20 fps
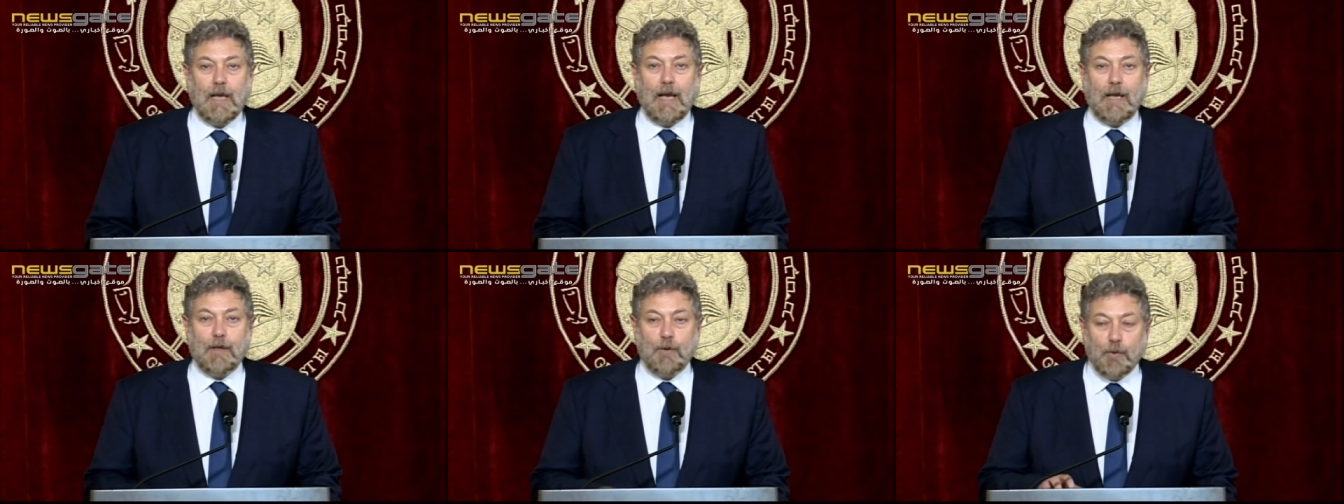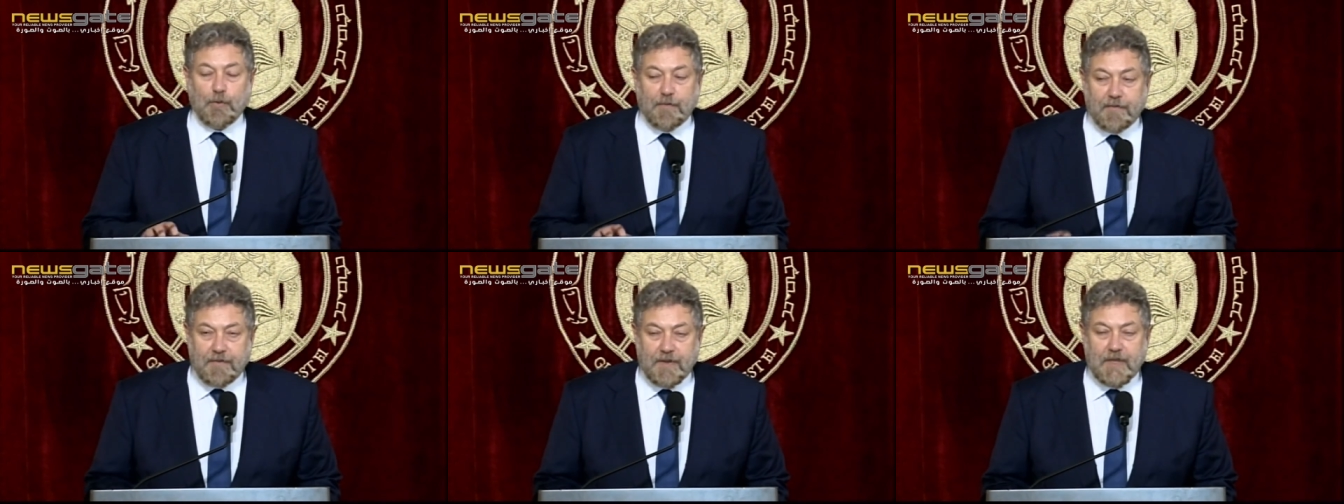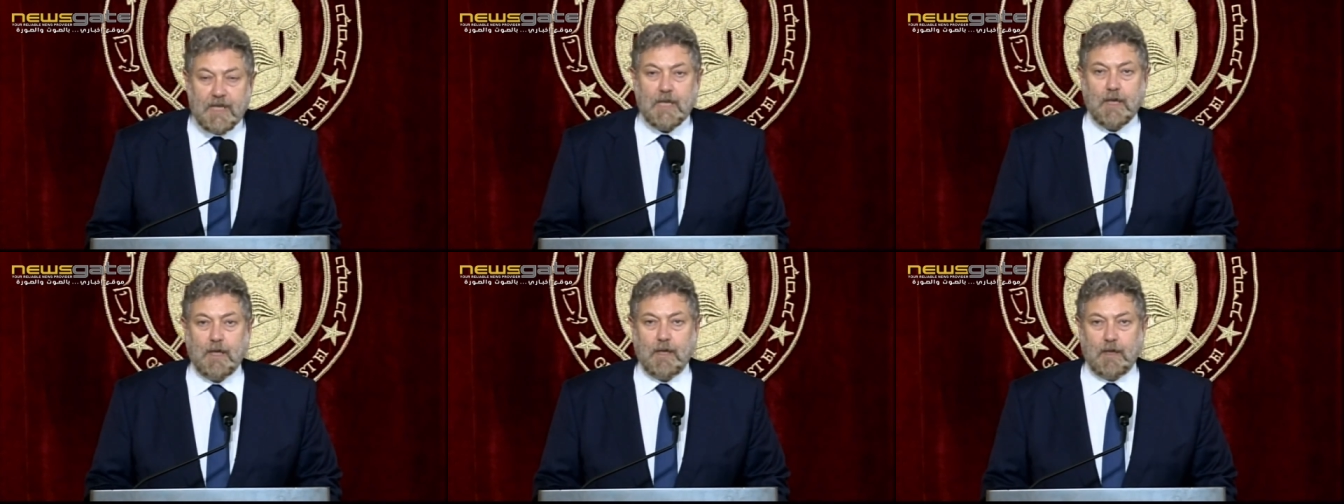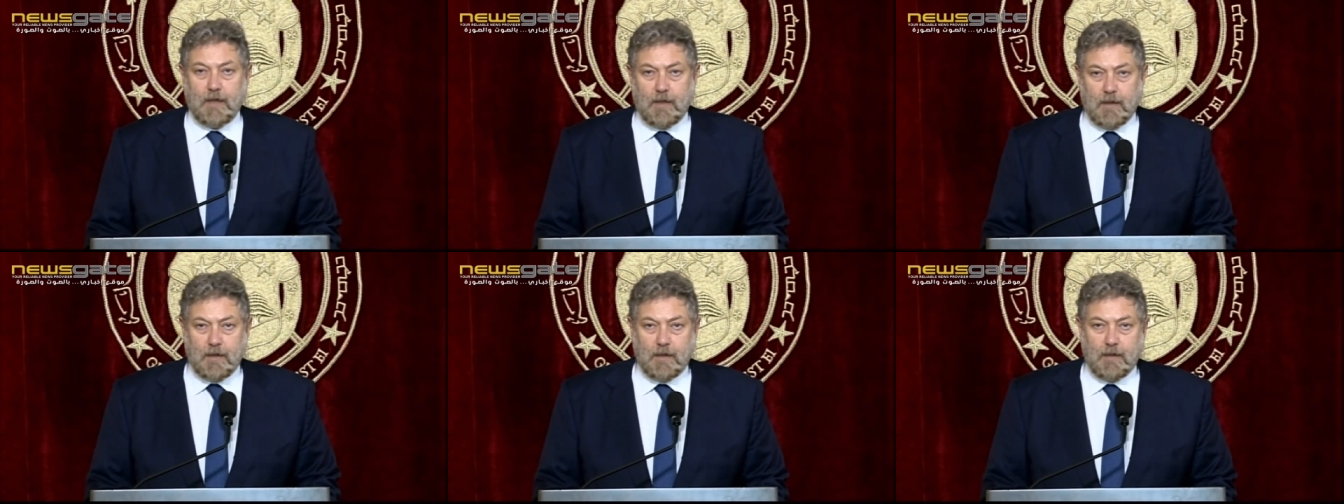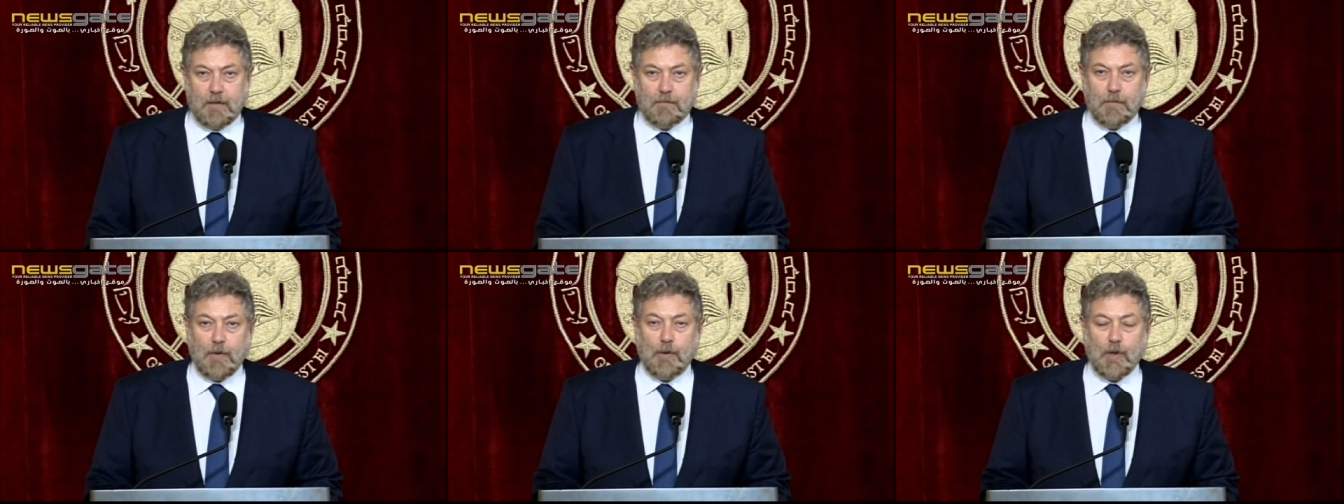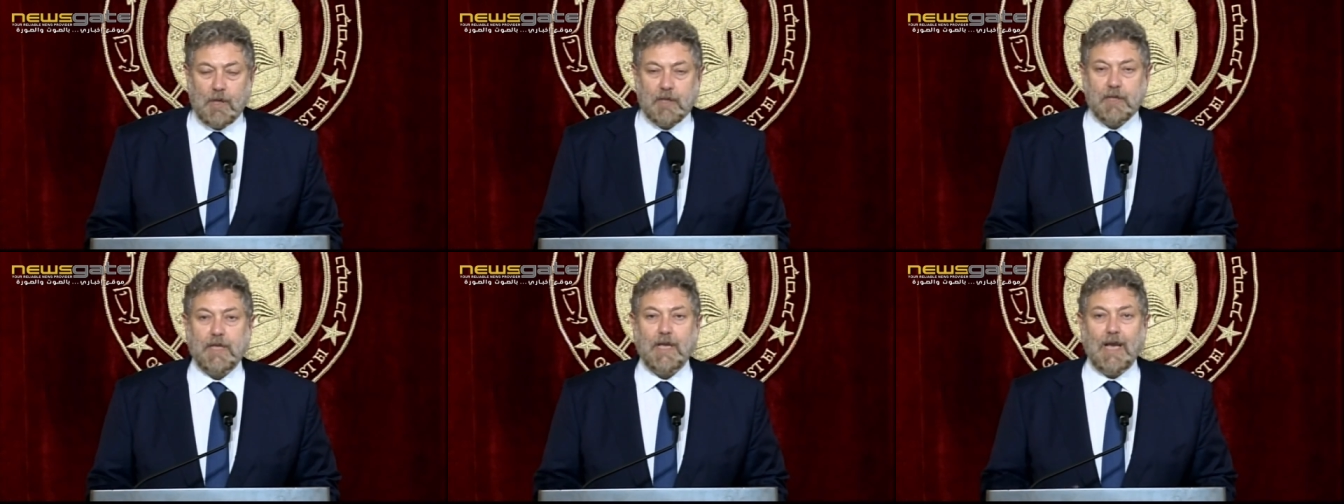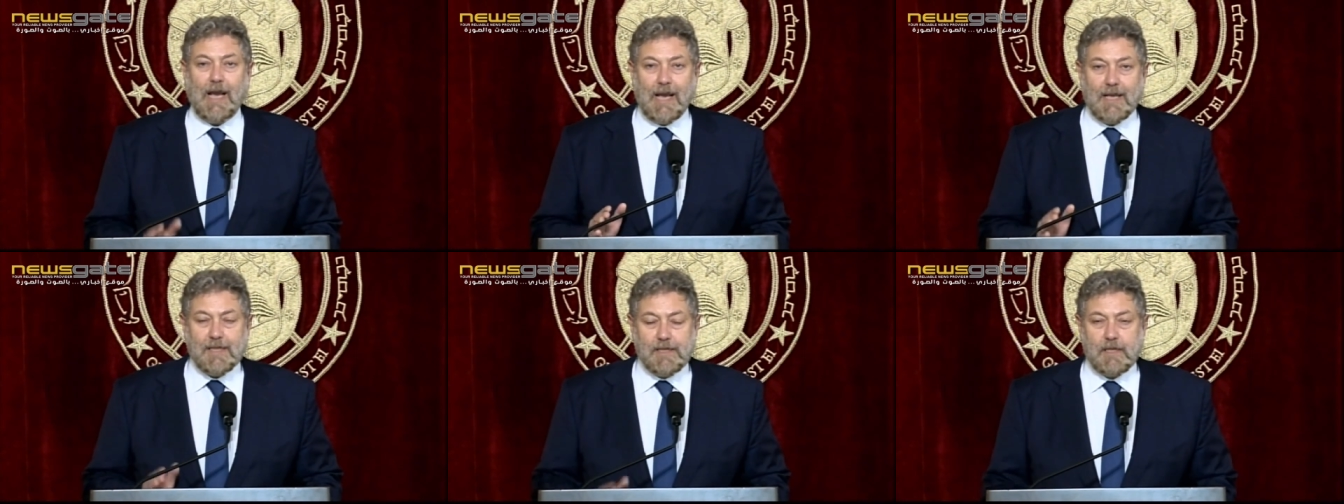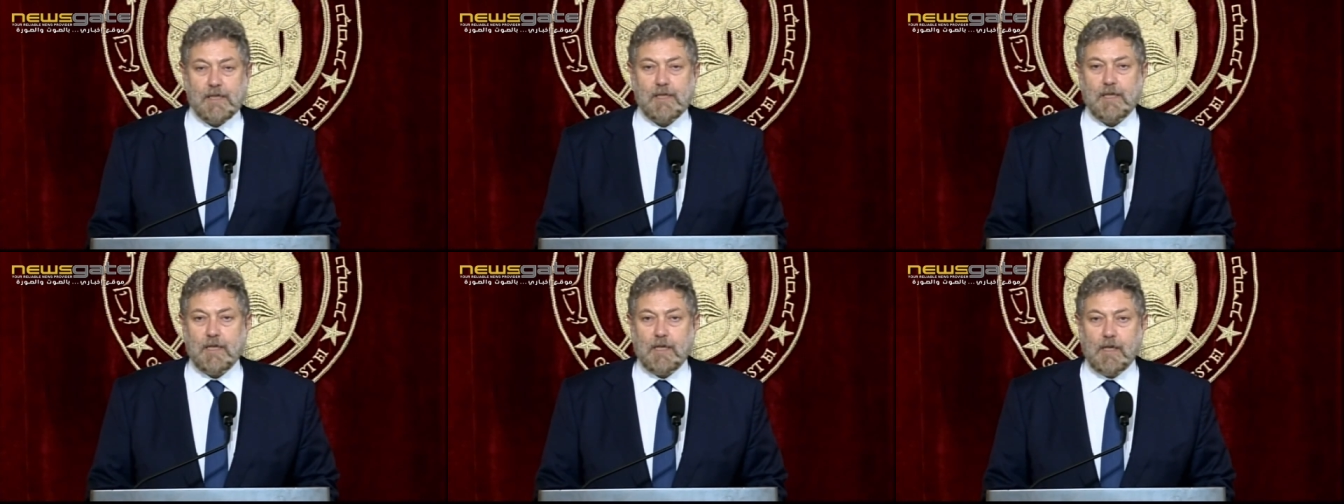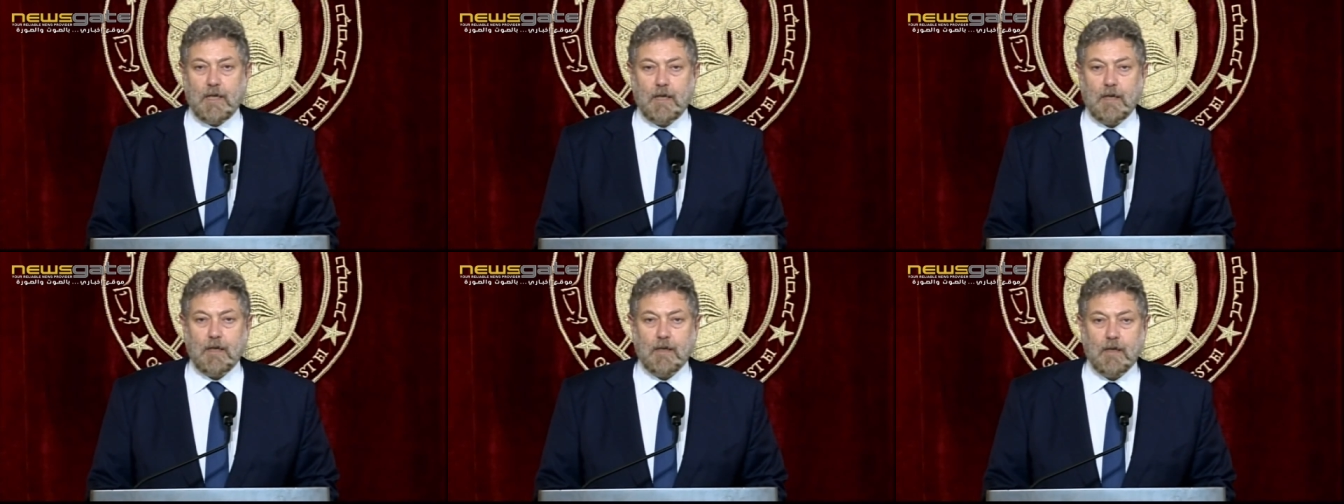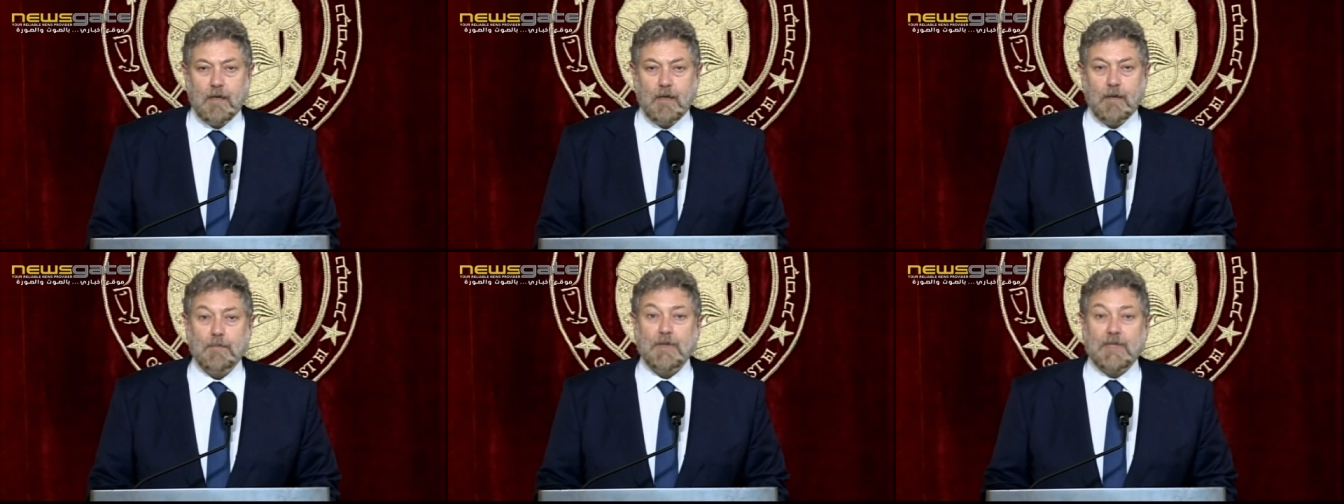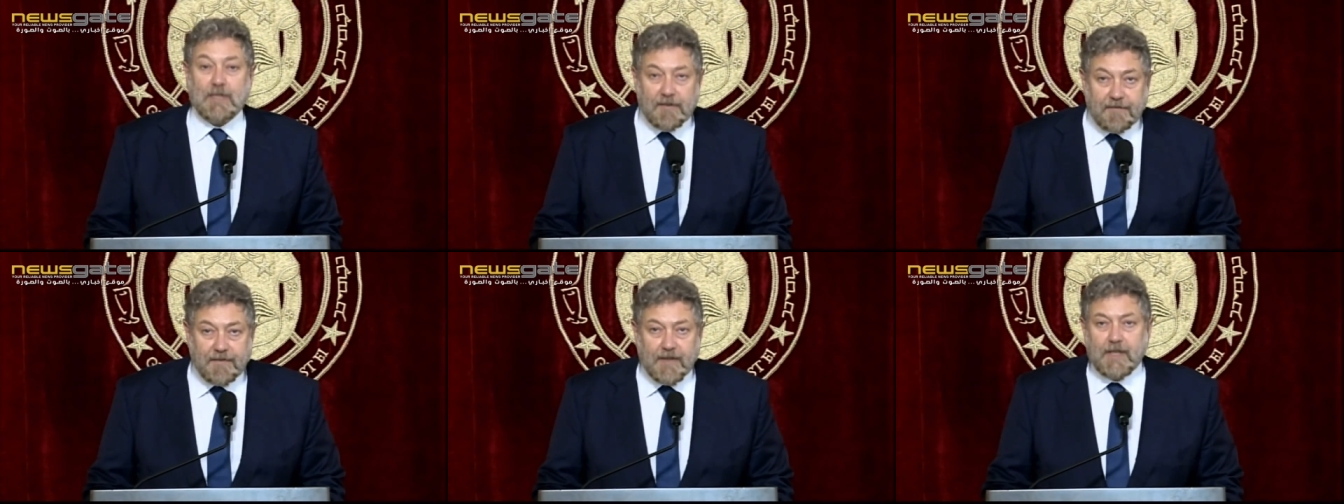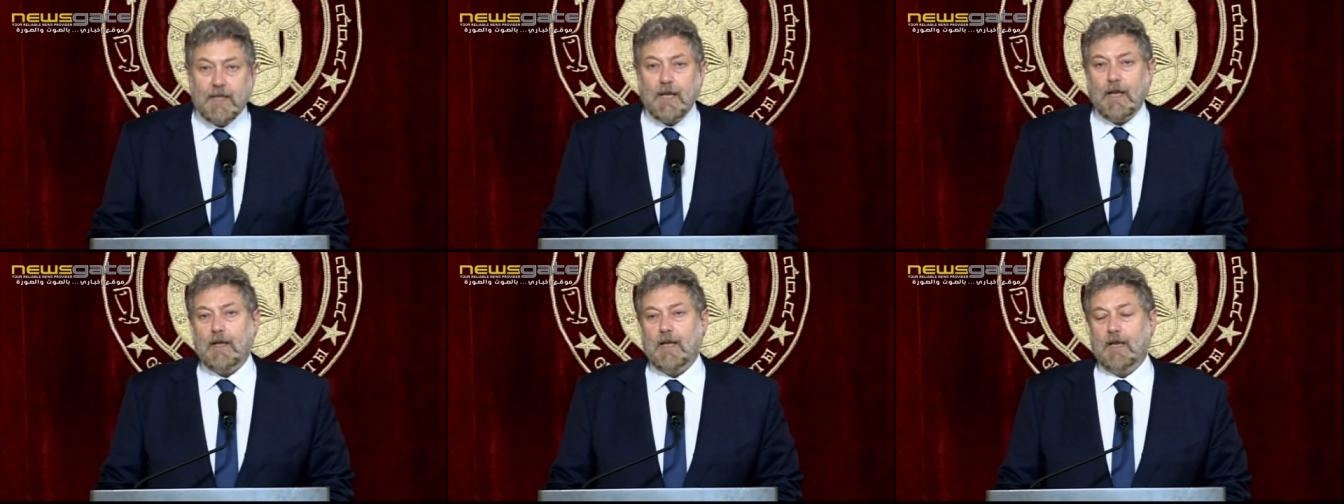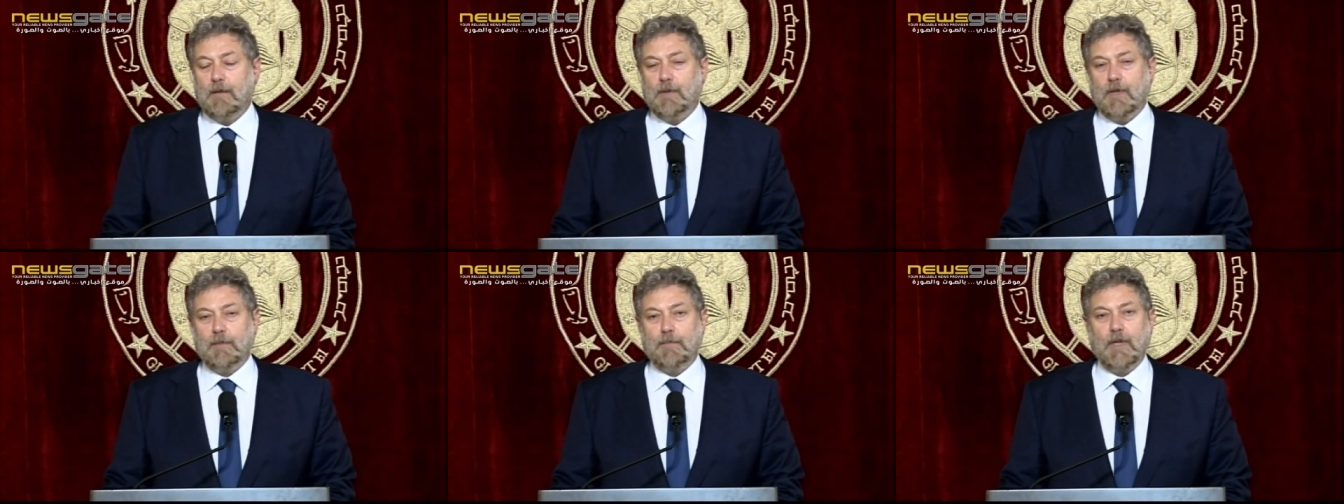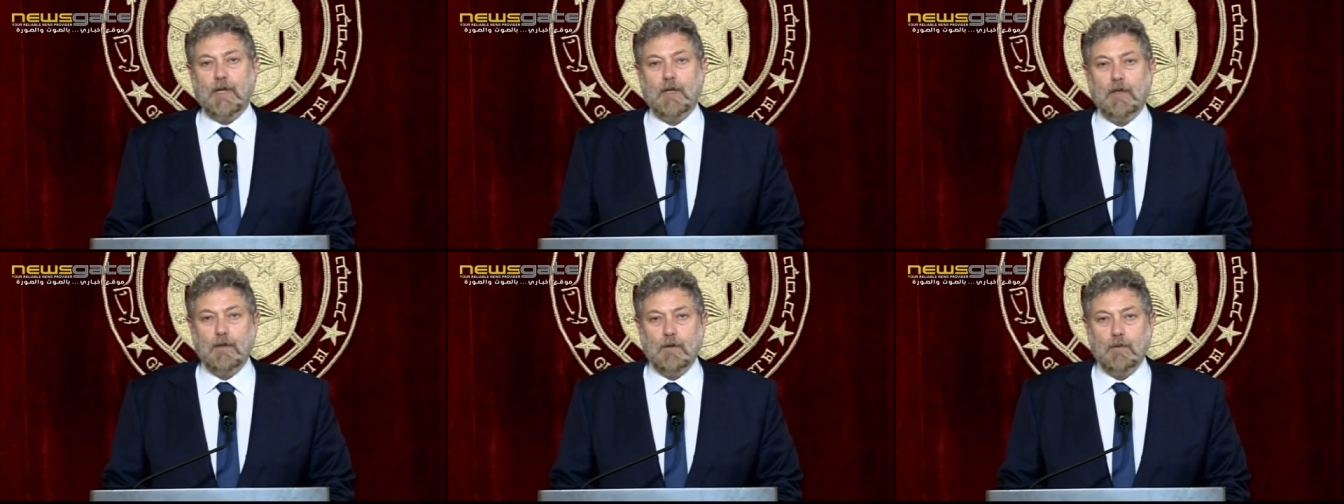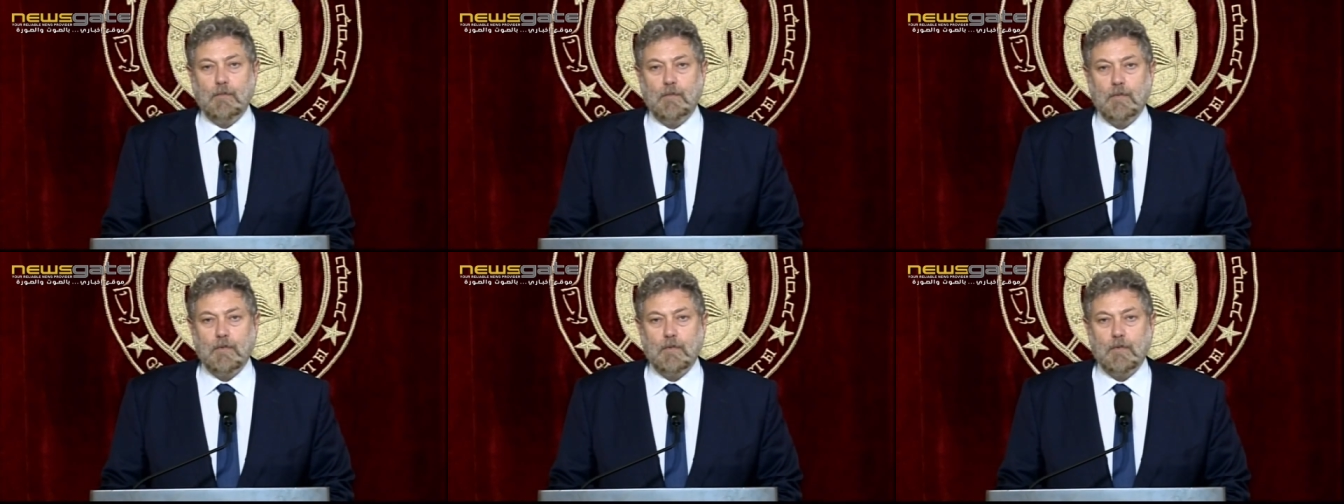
أنه في مواضيع أساسية متفقين عليها بلبنان اليوم